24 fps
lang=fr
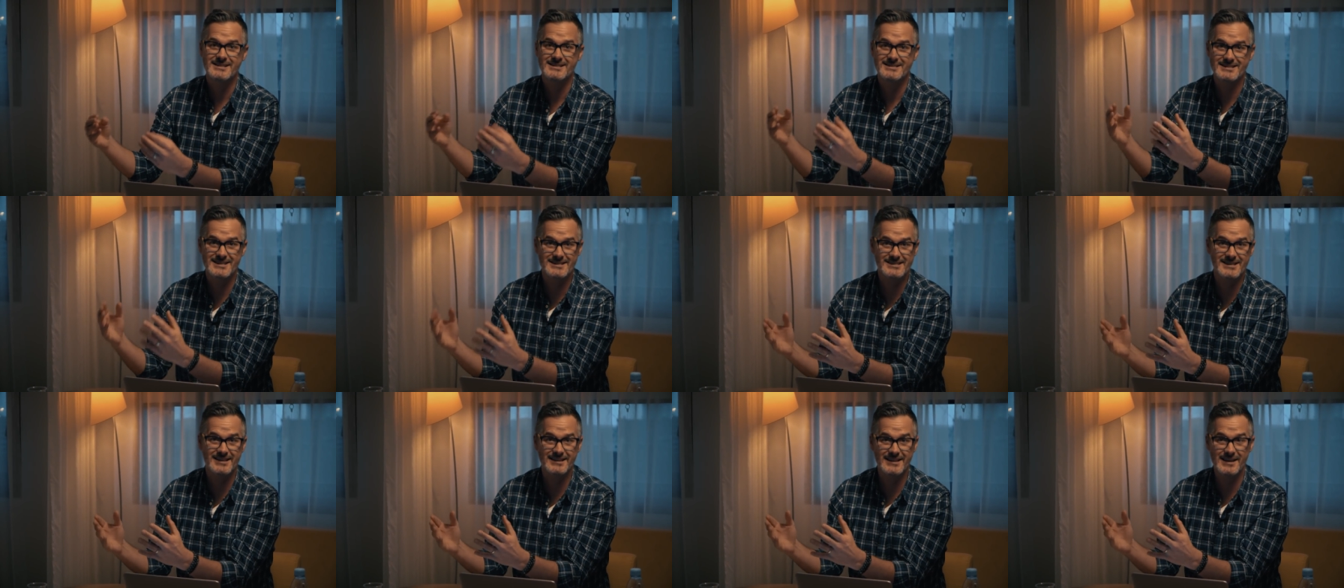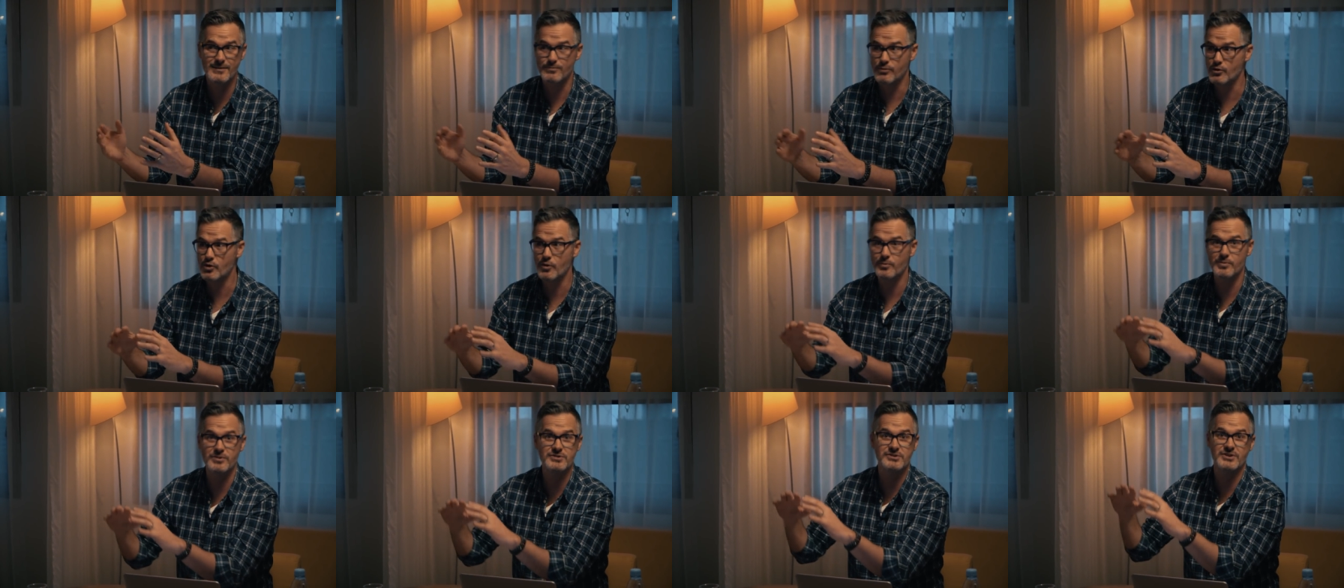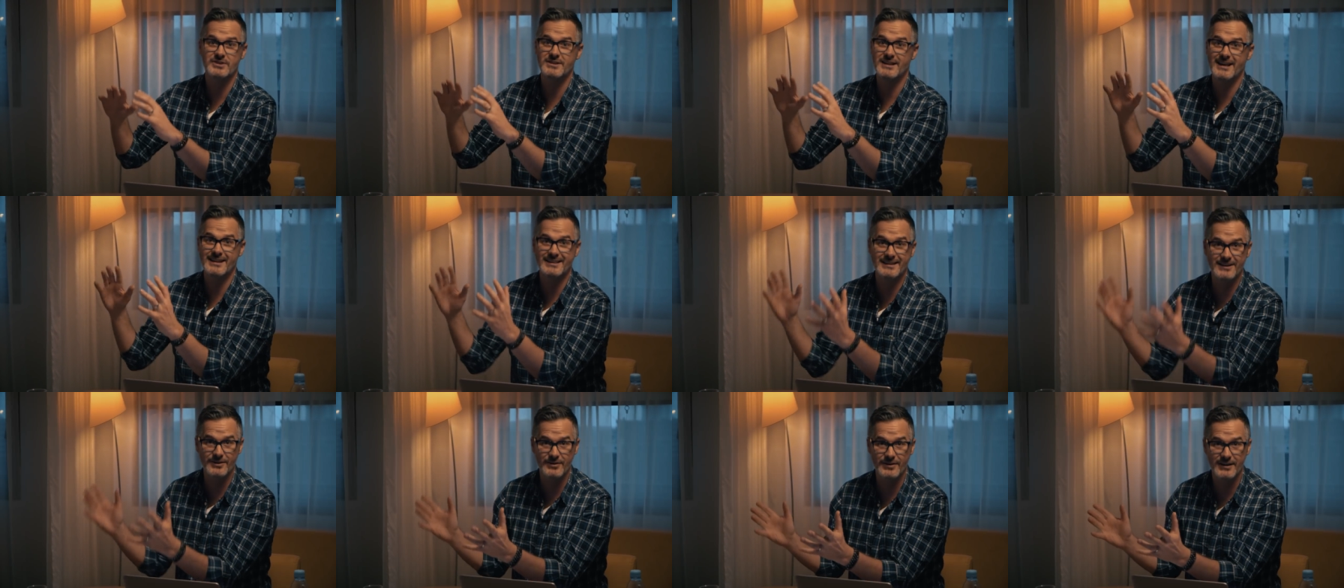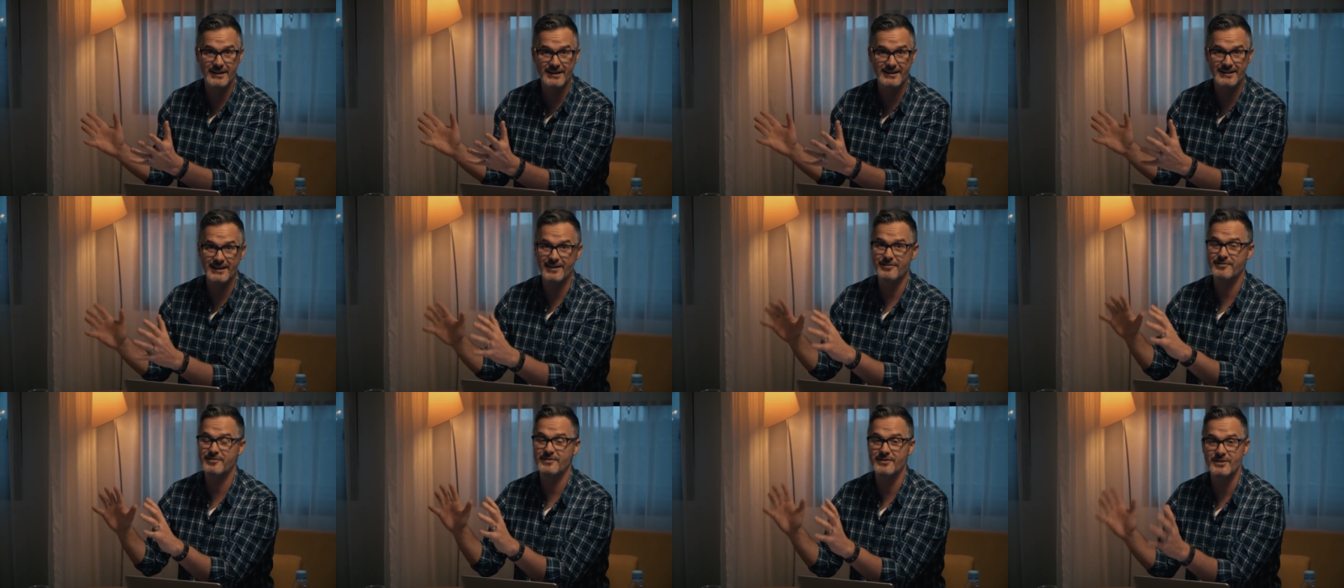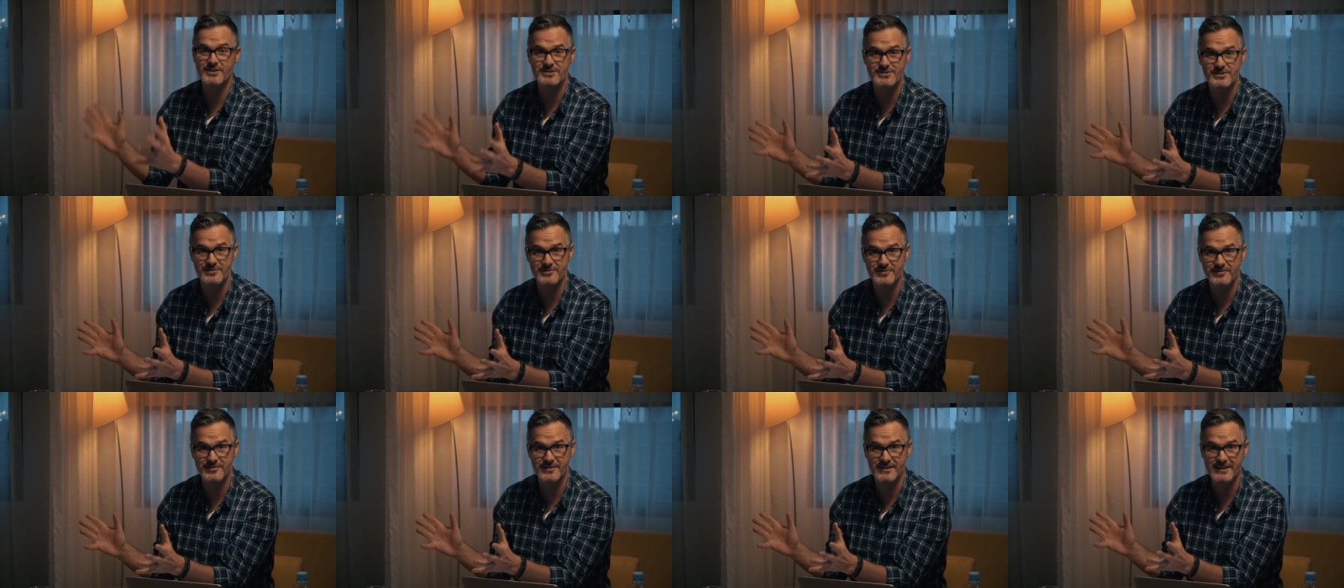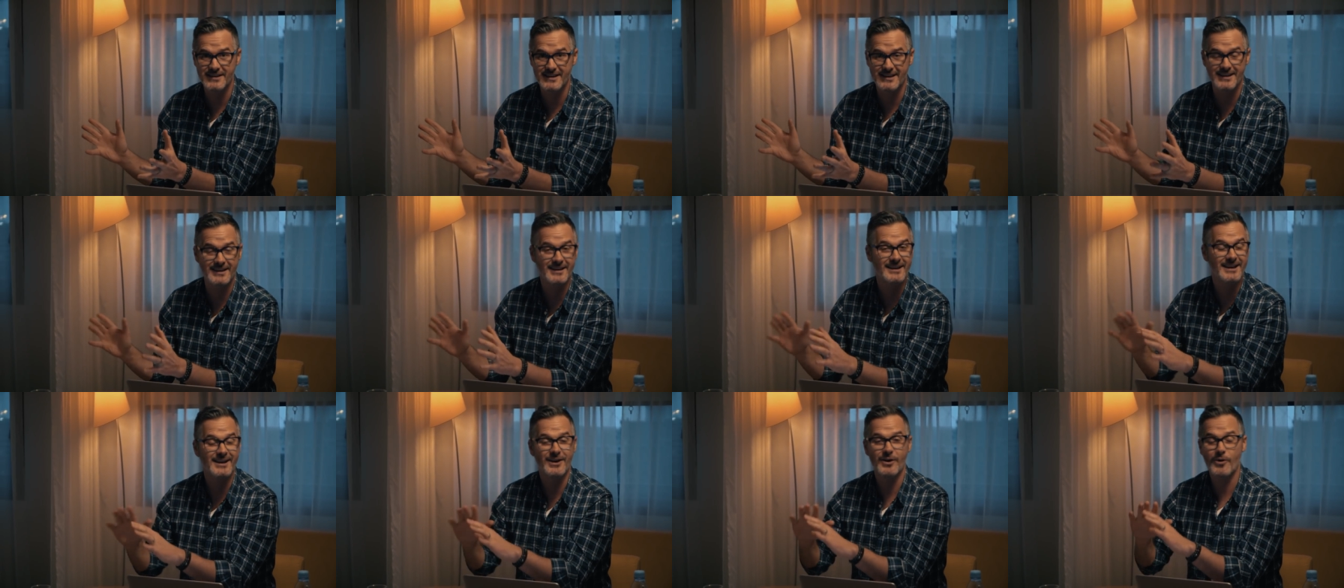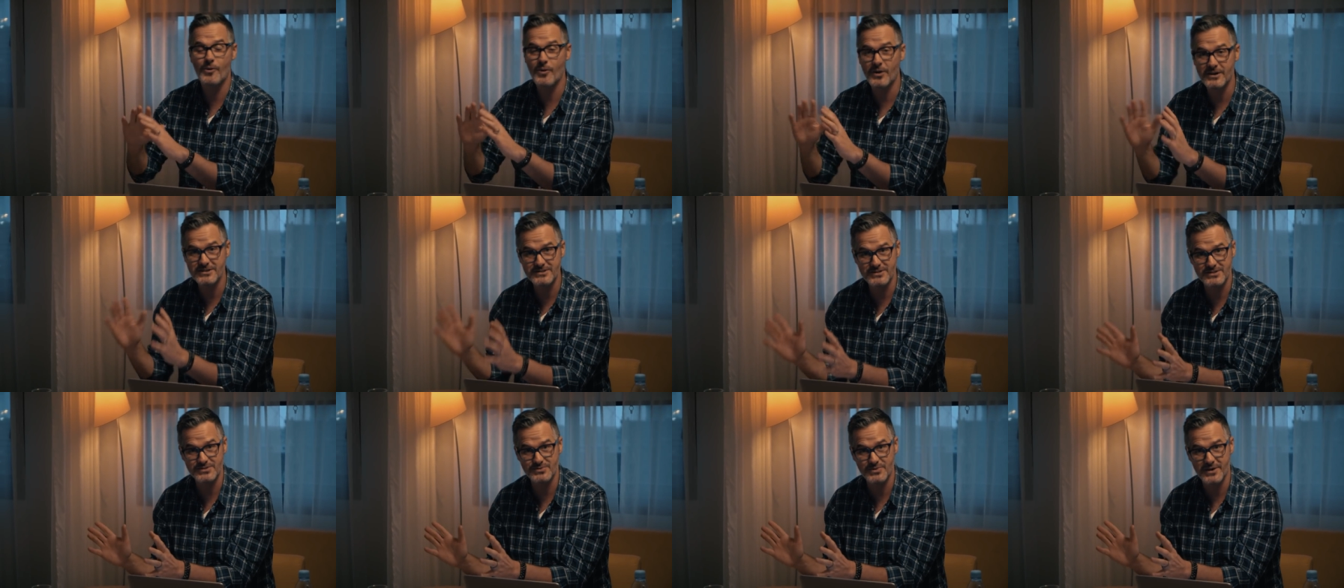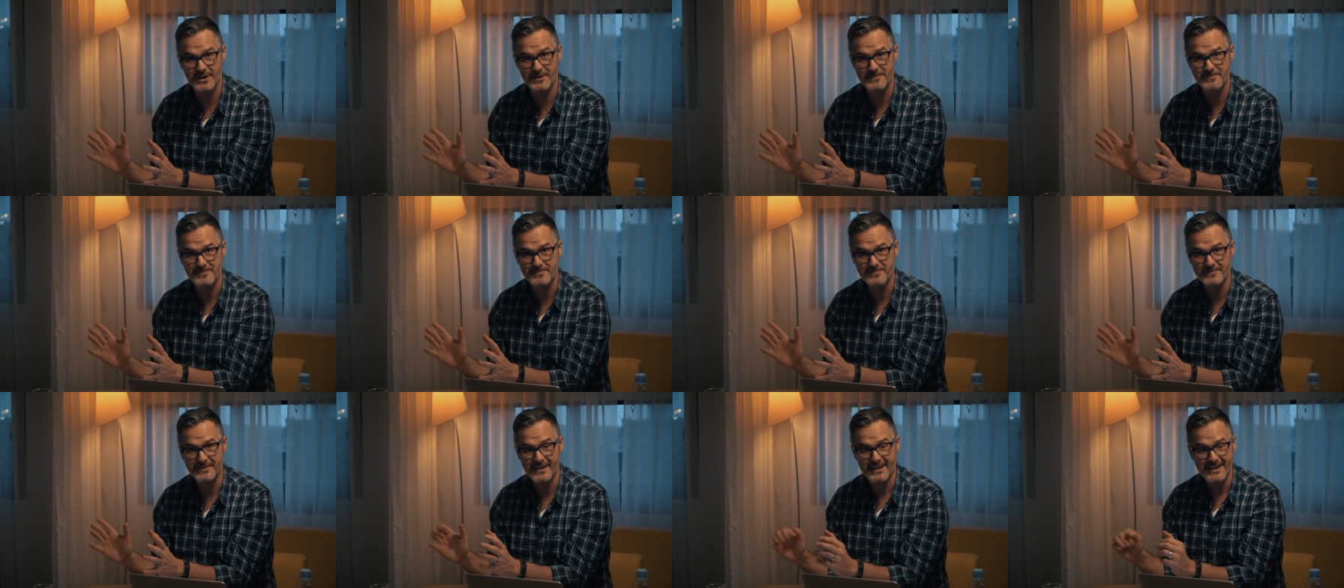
C'est certain, beaucoup plus que de la théorie, de la philosophie et quoi que ce soit.